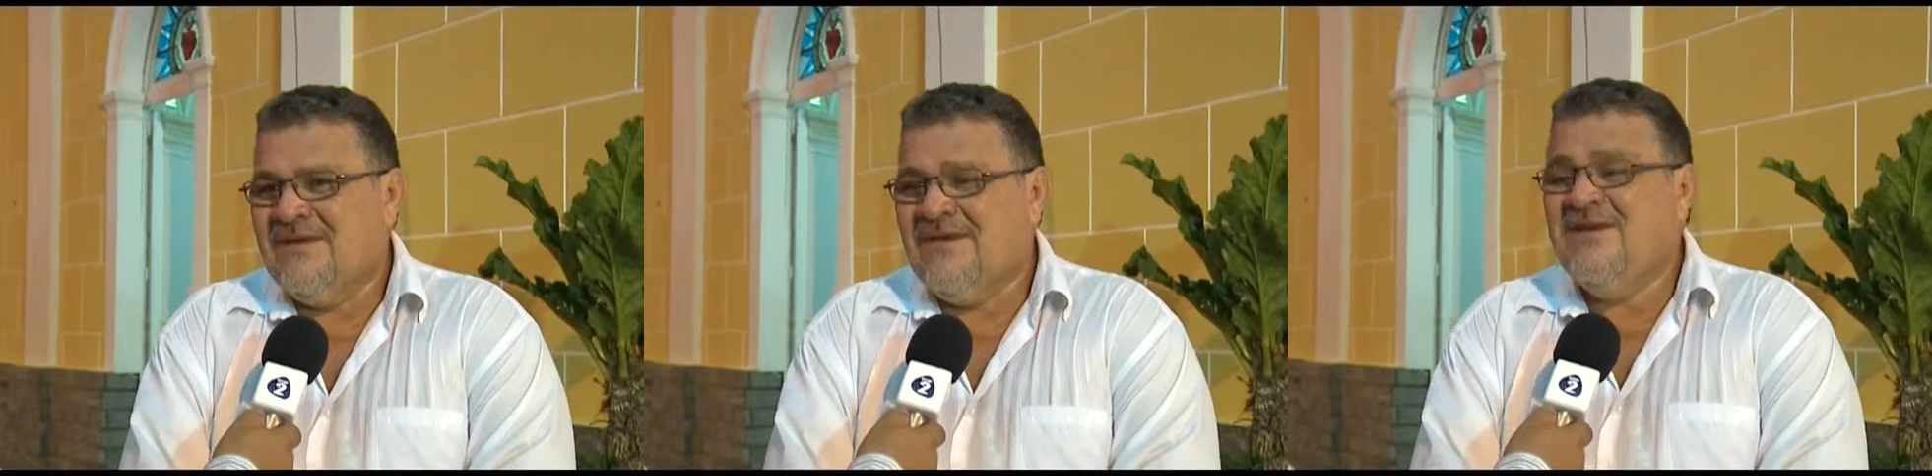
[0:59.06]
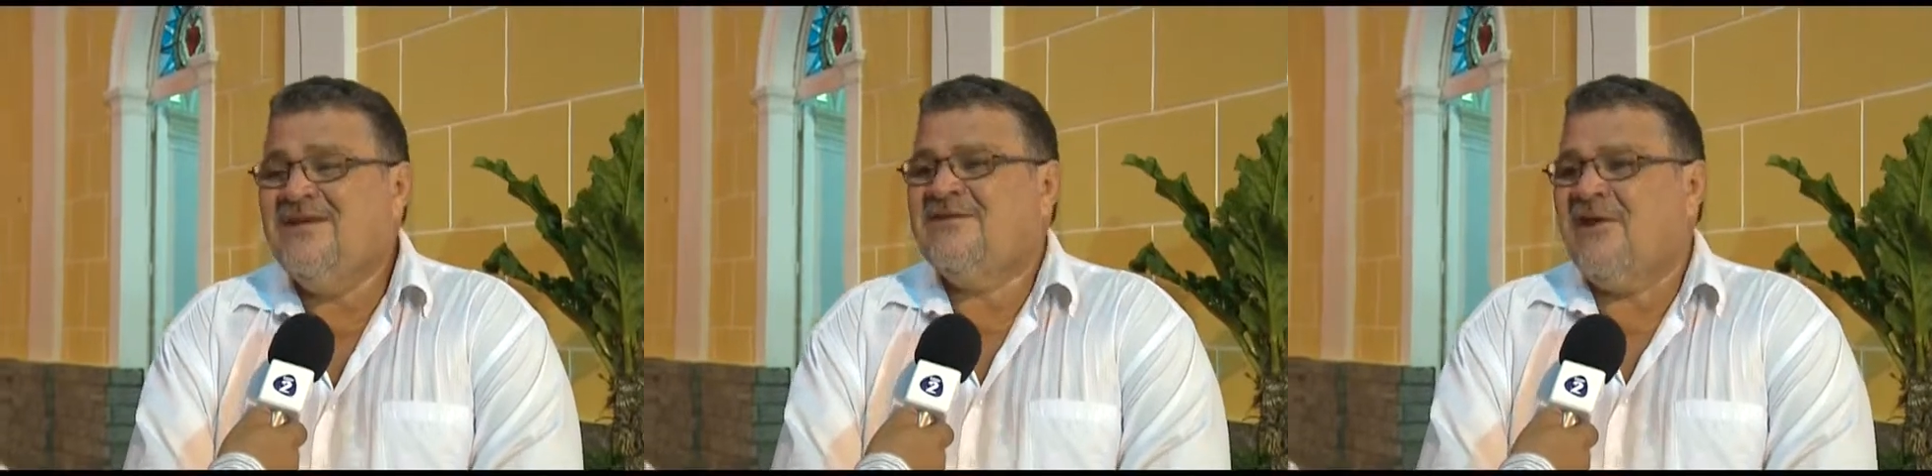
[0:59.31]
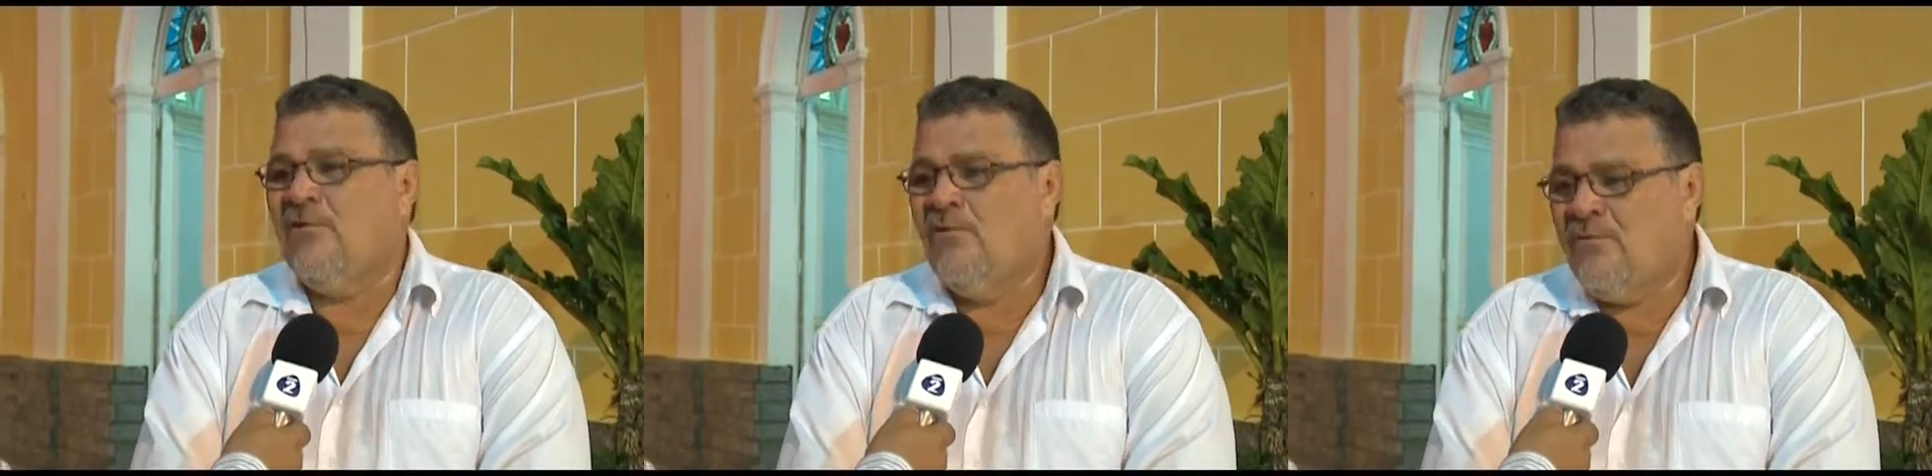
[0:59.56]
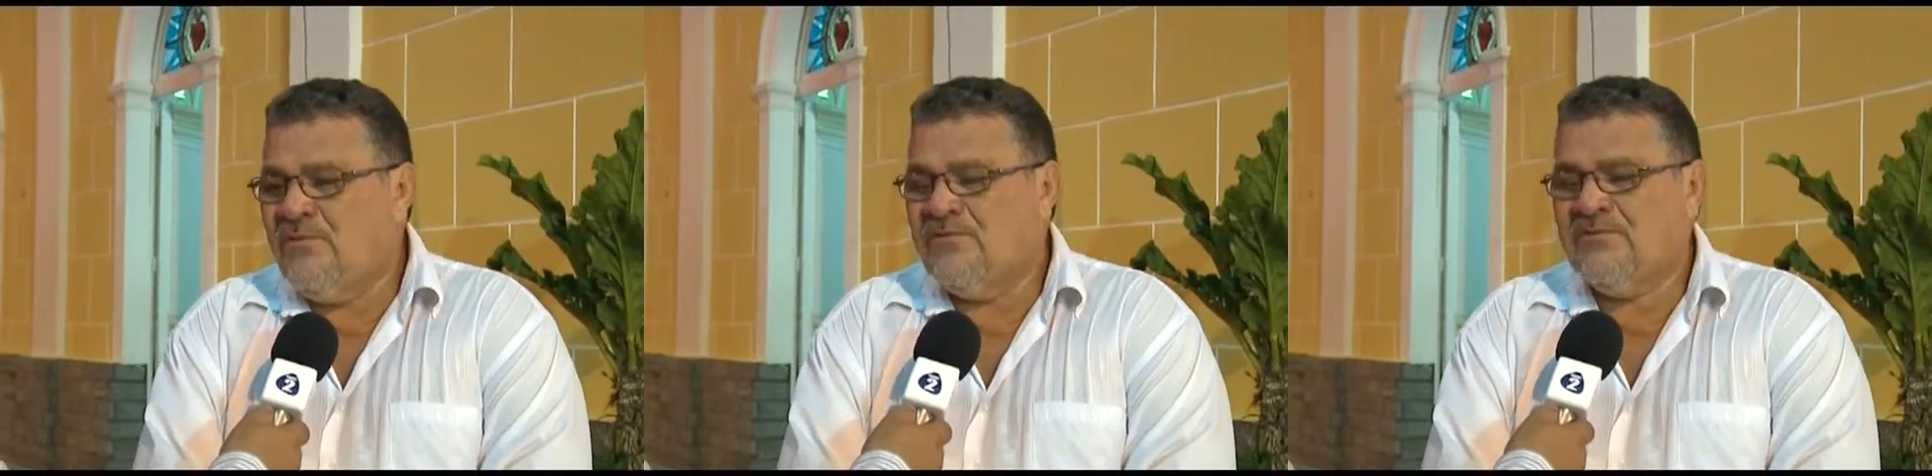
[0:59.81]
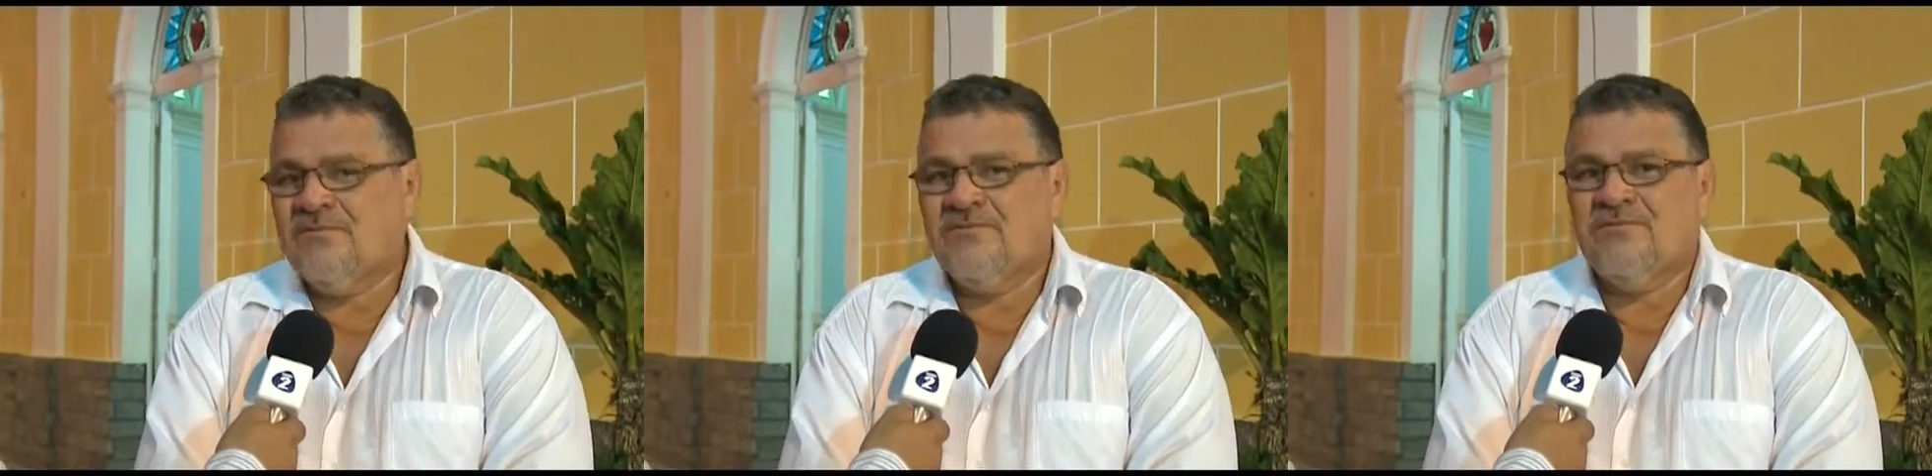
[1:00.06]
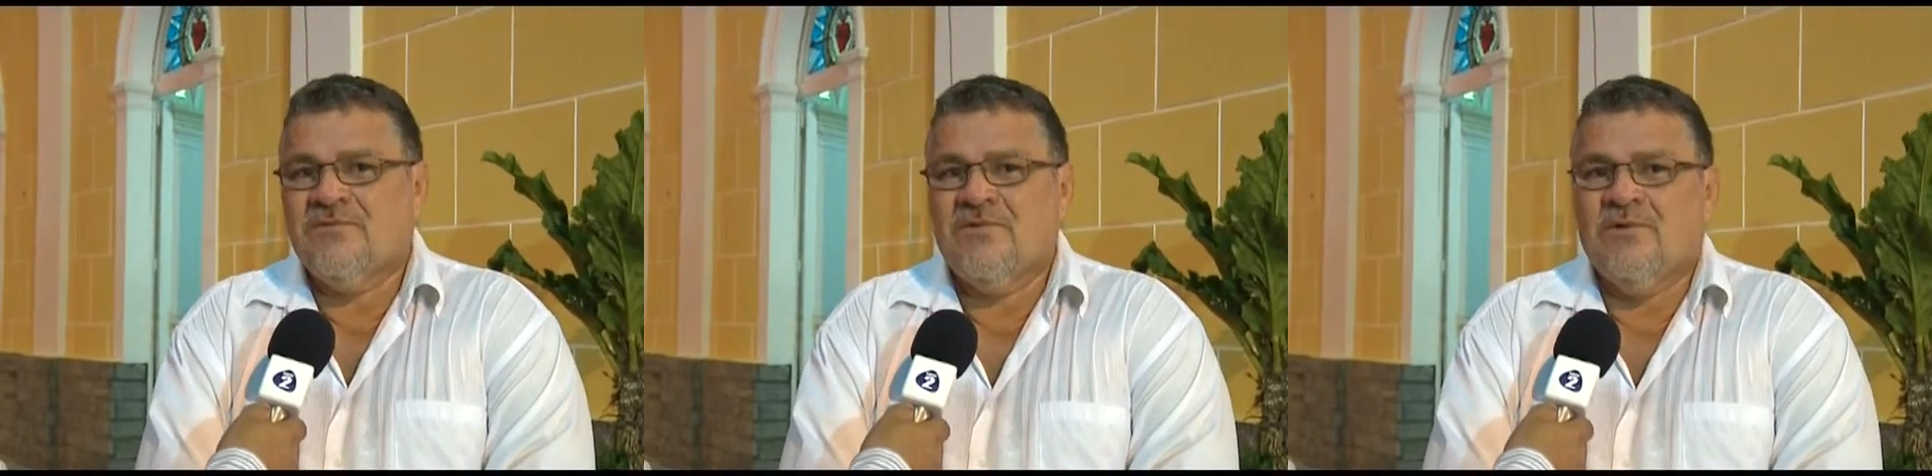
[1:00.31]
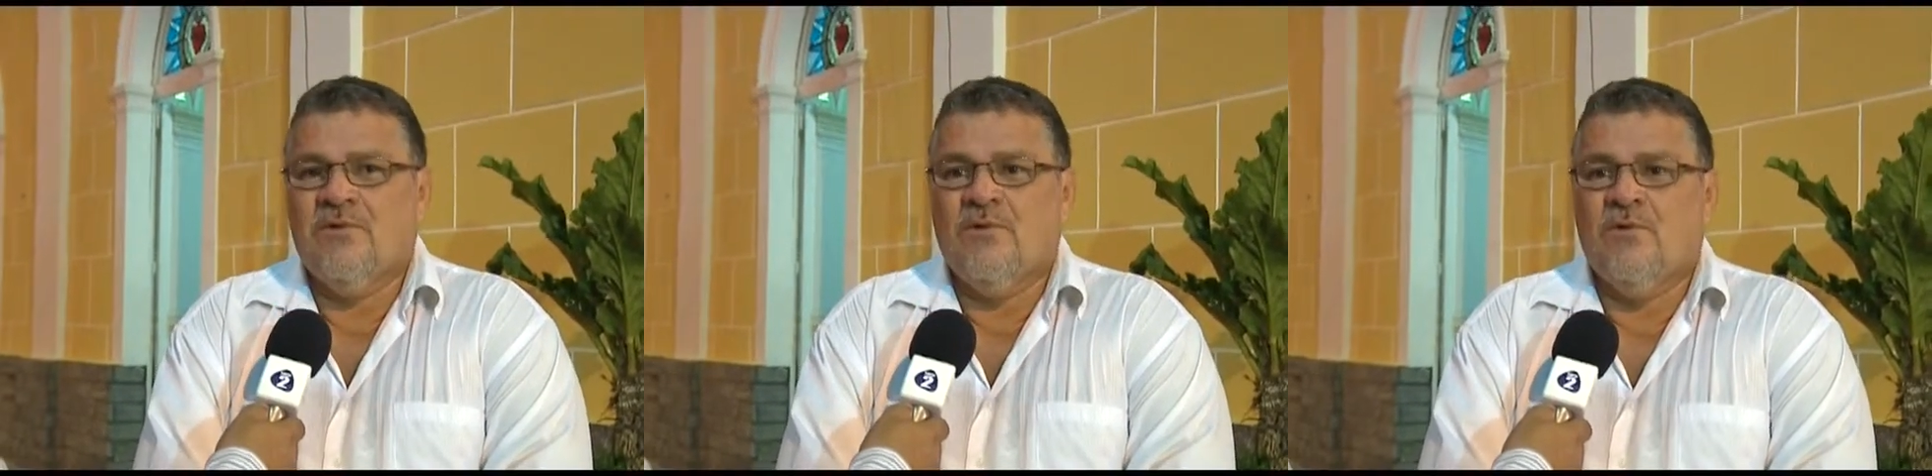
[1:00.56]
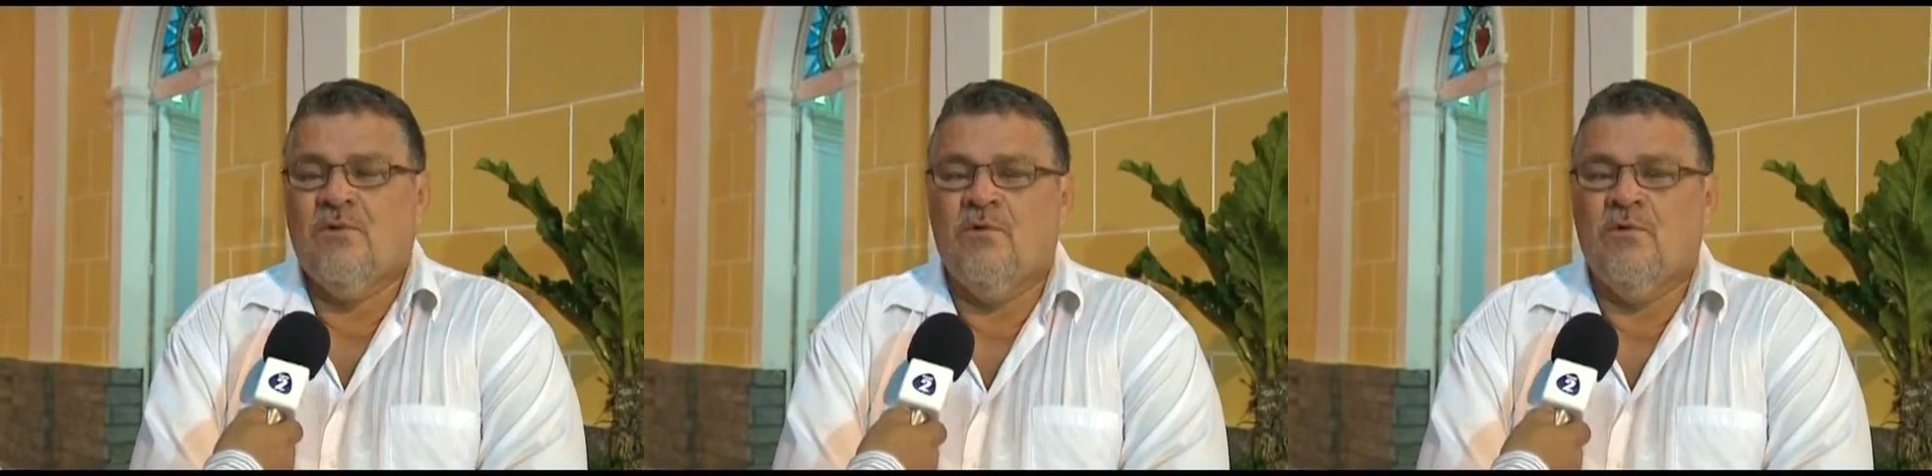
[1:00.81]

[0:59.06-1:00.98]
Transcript: ininterruptos, o